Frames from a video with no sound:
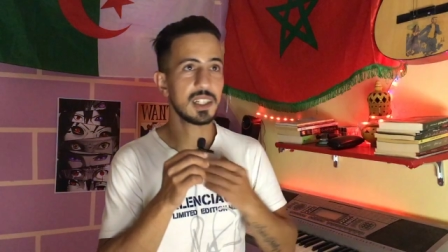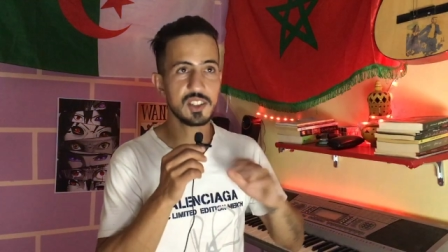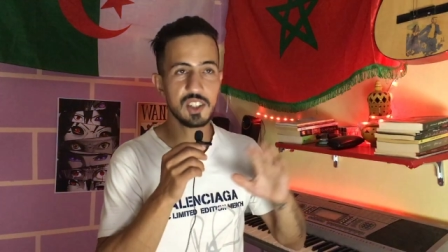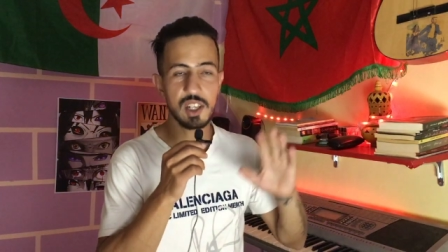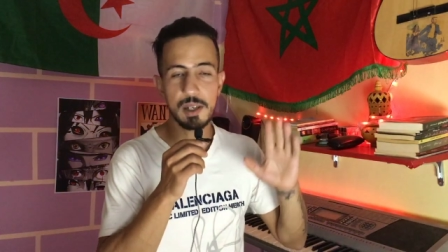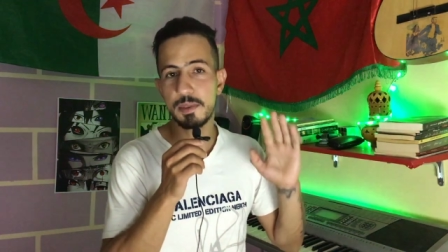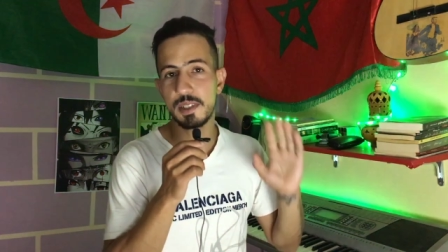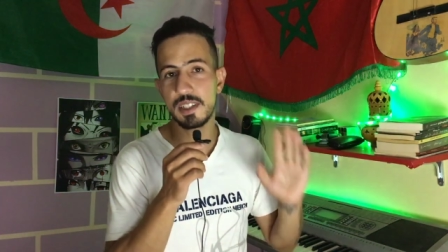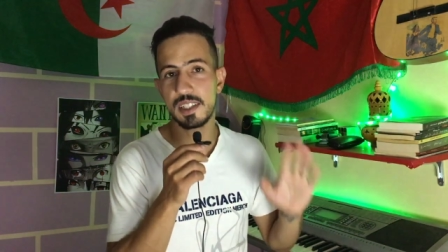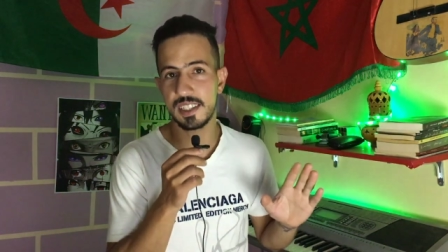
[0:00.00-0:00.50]

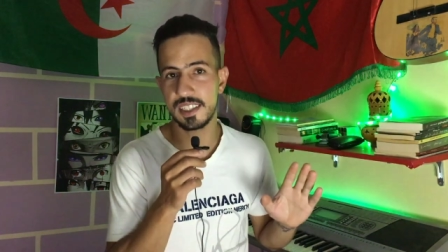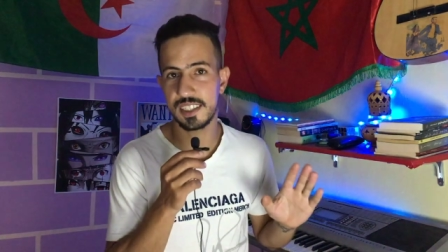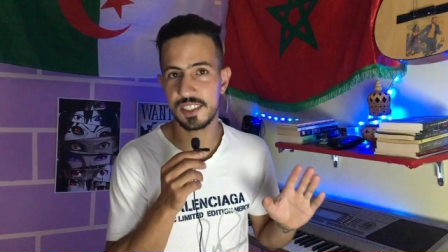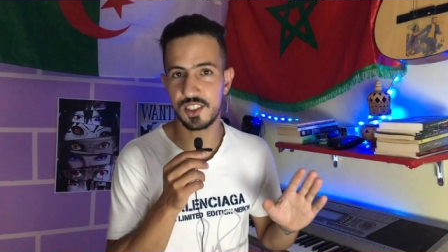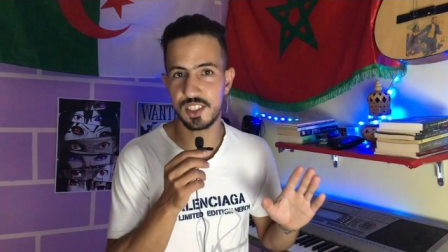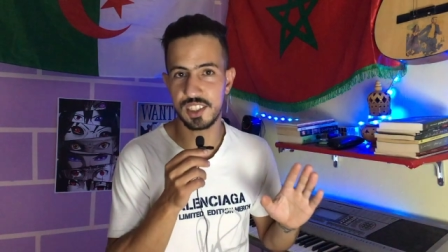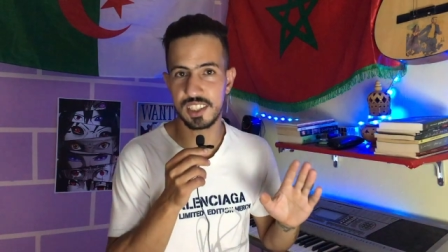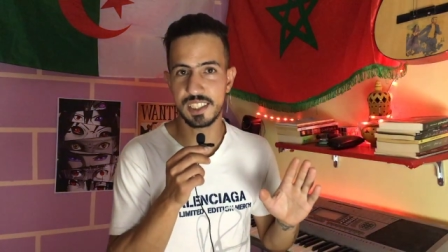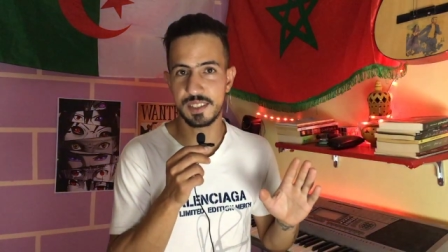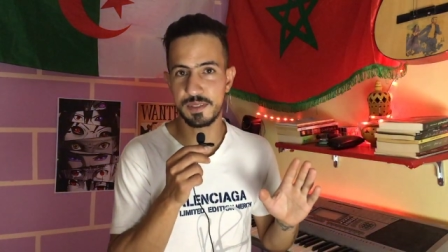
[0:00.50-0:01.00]
جامي
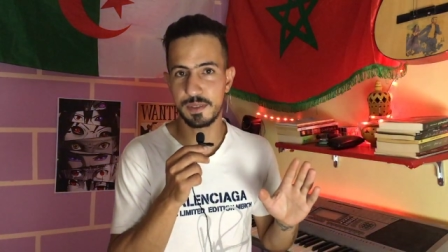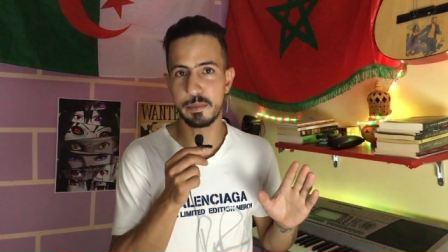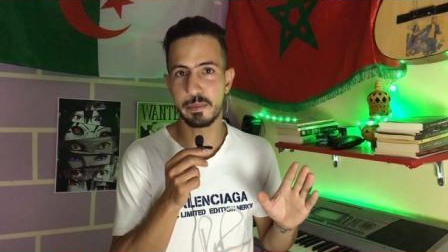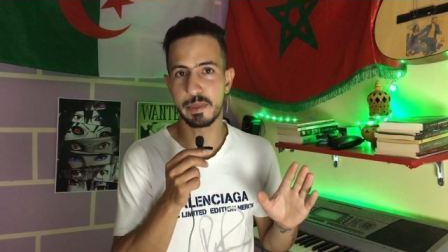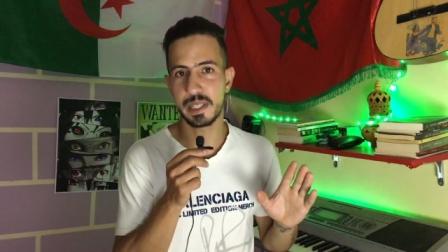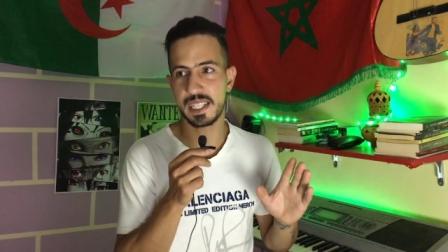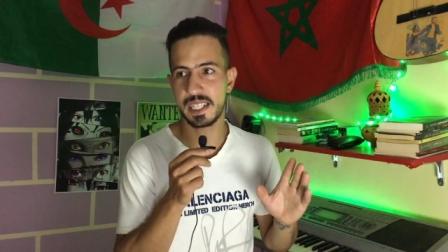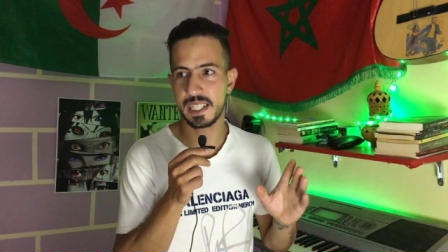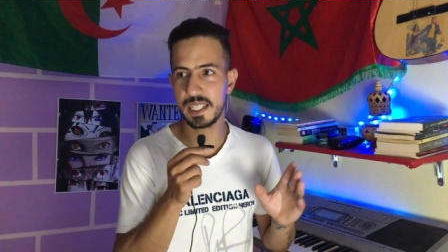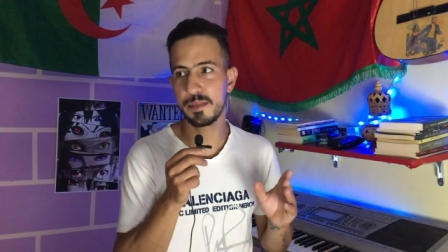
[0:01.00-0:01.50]
تشديت في
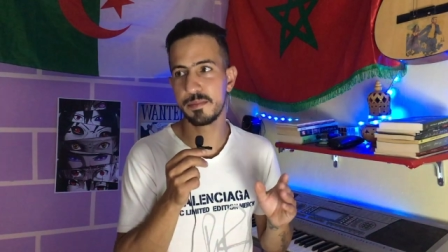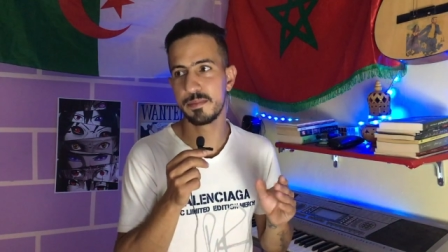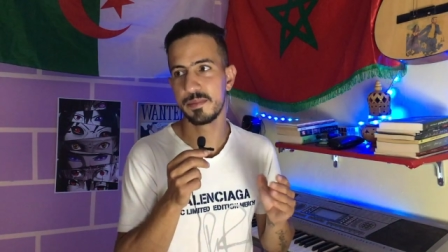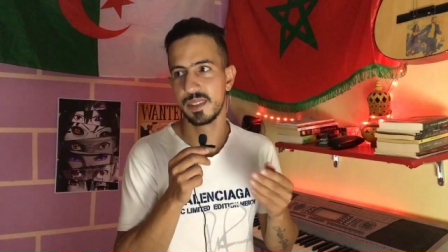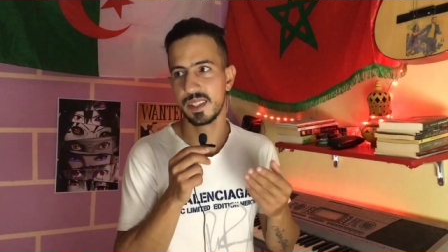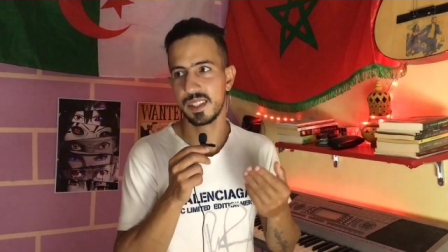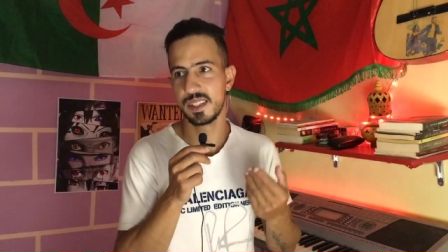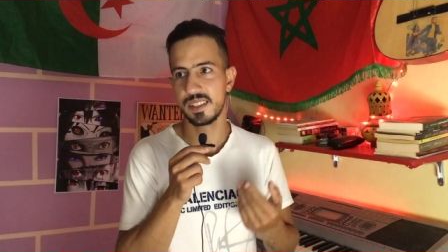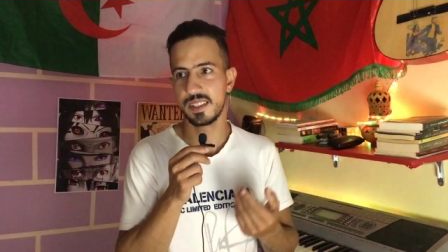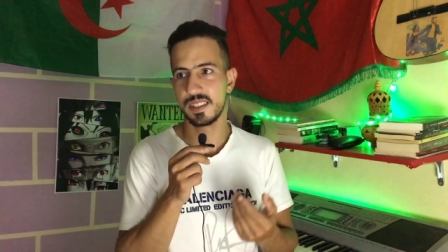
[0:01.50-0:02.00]
المغرب
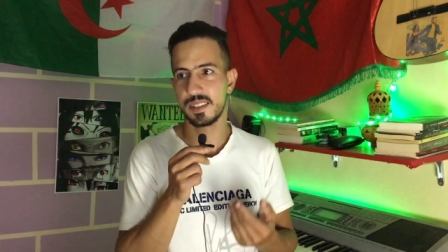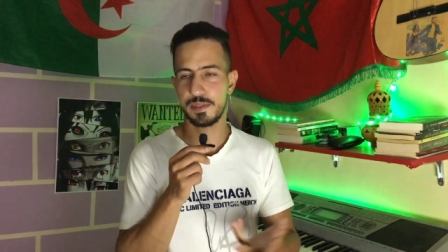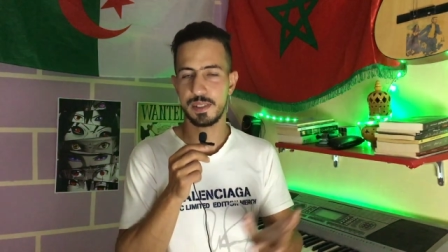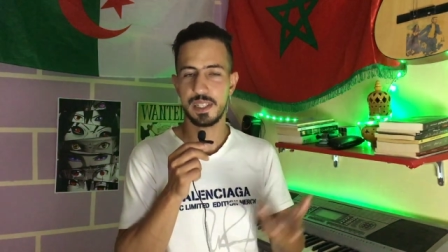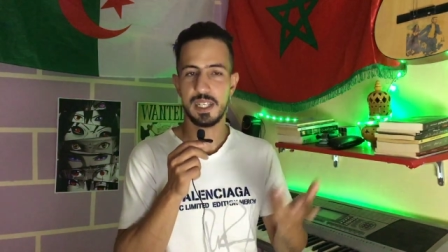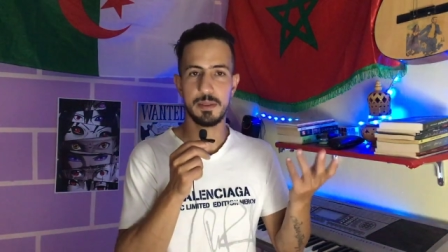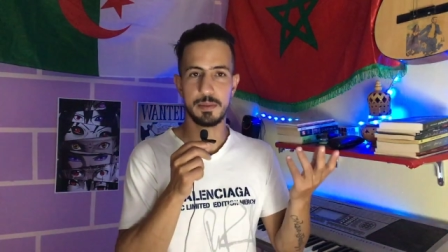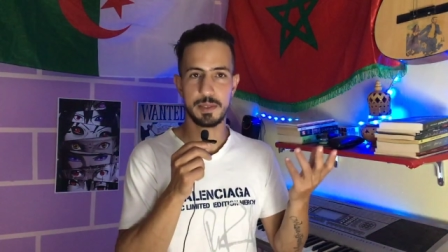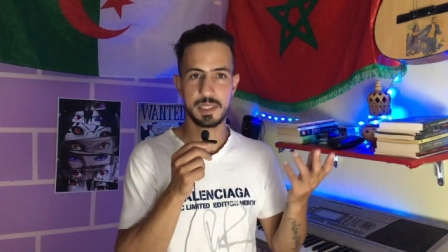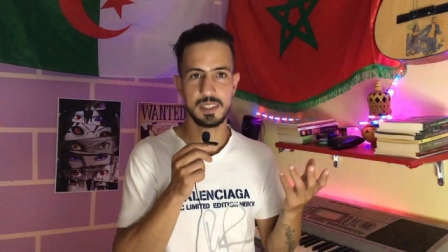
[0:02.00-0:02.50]
في
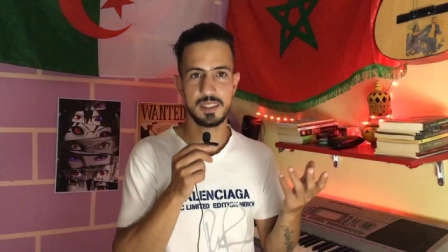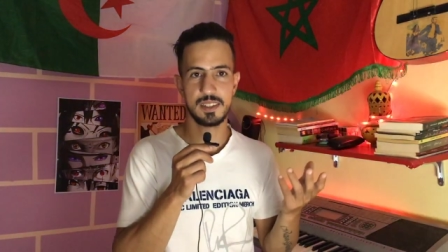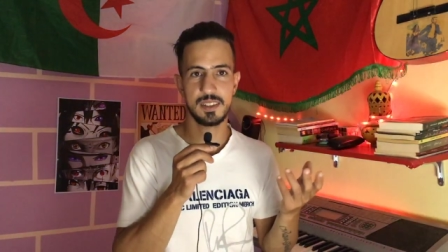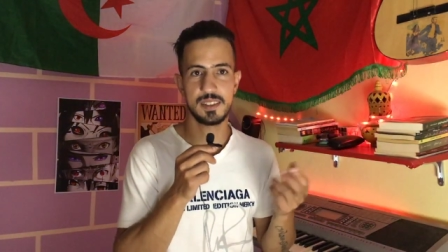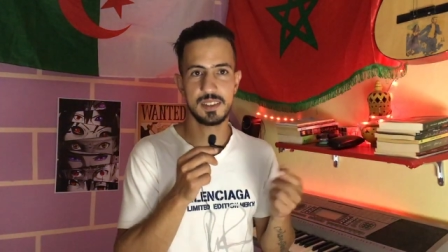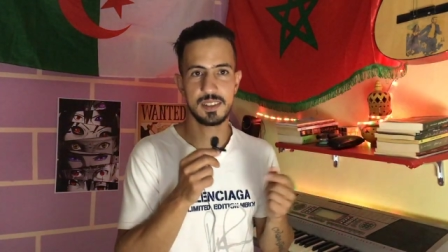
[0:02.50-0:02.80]
الحبس